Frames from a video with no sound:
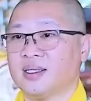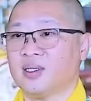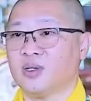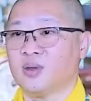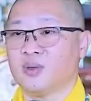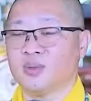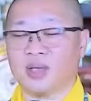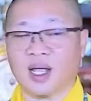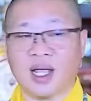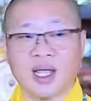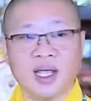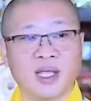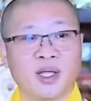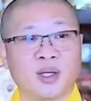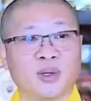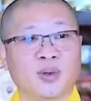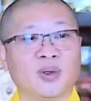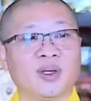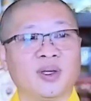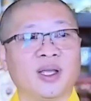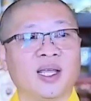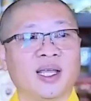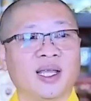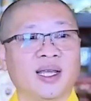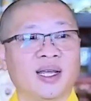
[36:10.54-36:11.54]
Chúng ta hiểu
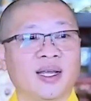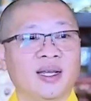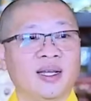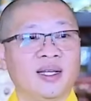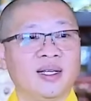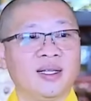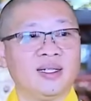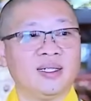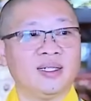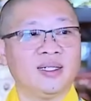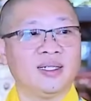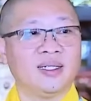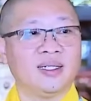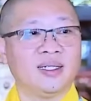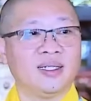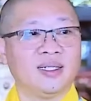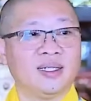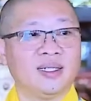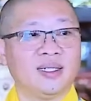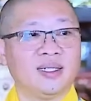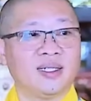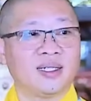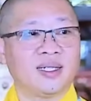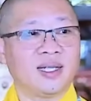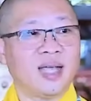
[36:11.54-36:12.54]
nghĩa
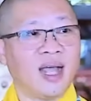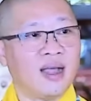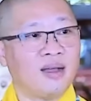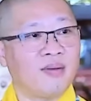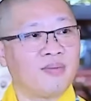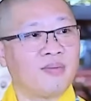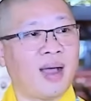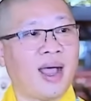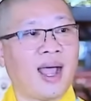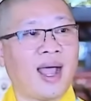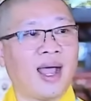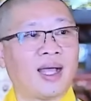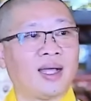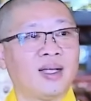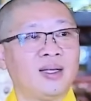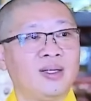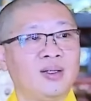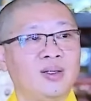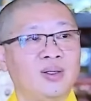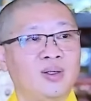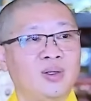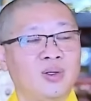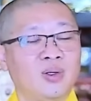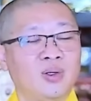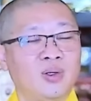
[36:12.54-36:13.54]
căn bản